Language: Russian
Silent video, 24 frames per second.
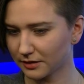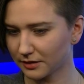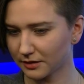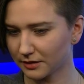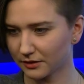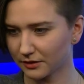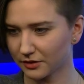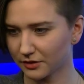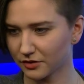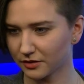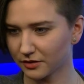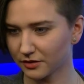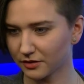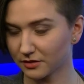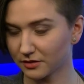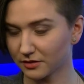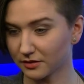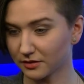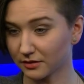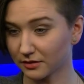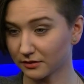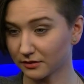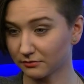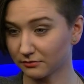Даже не
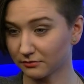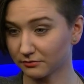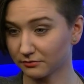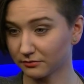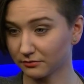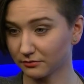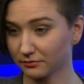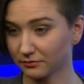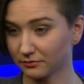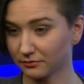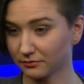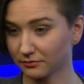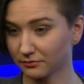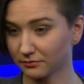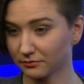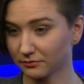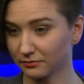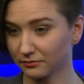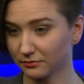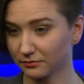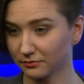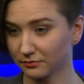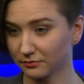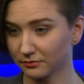знаю
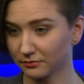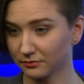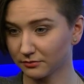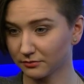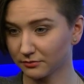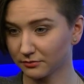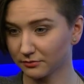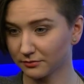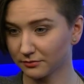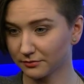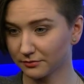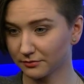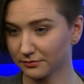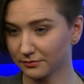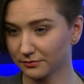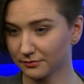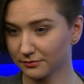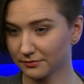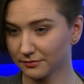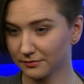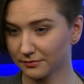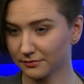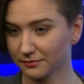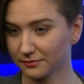убийственные.
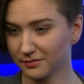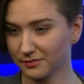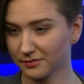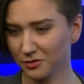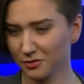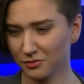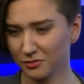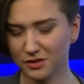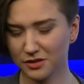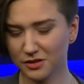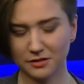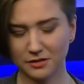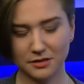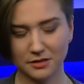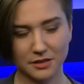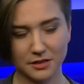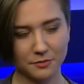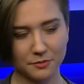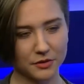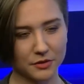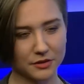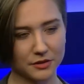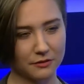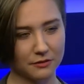Ну, сидела и думала,
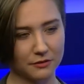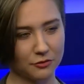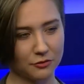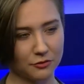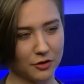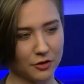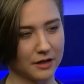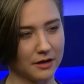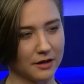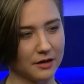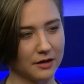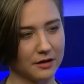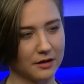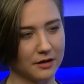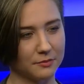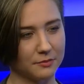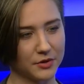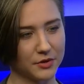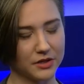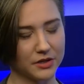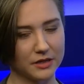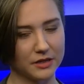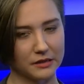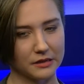типа Господи. того, я
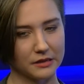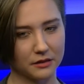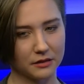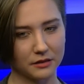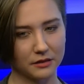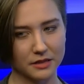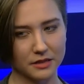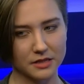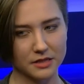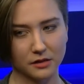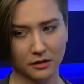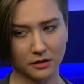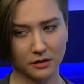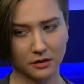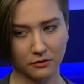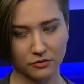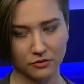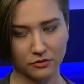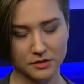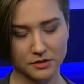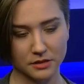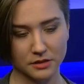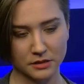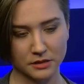приехала,
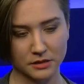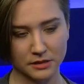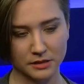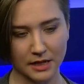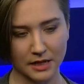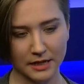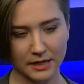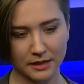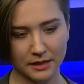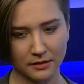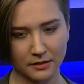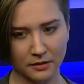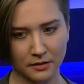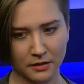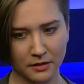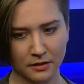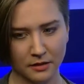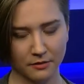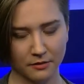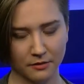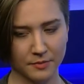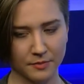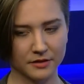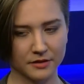никого не зная.
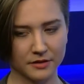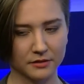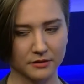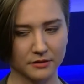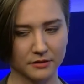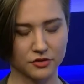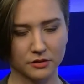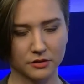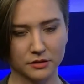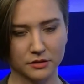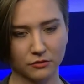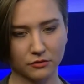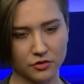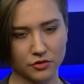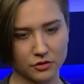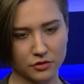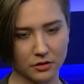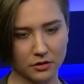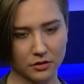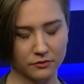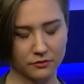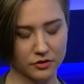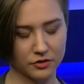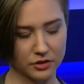Во-первых, началось с того,
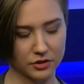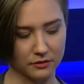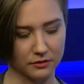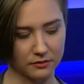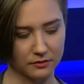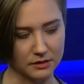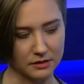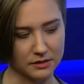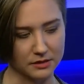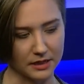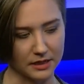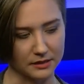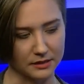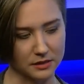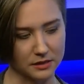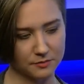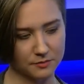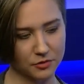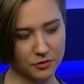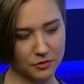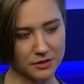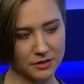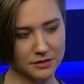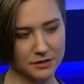что я вышла в Лозанне с
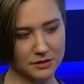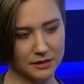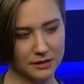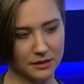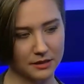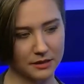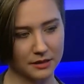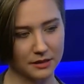поезда.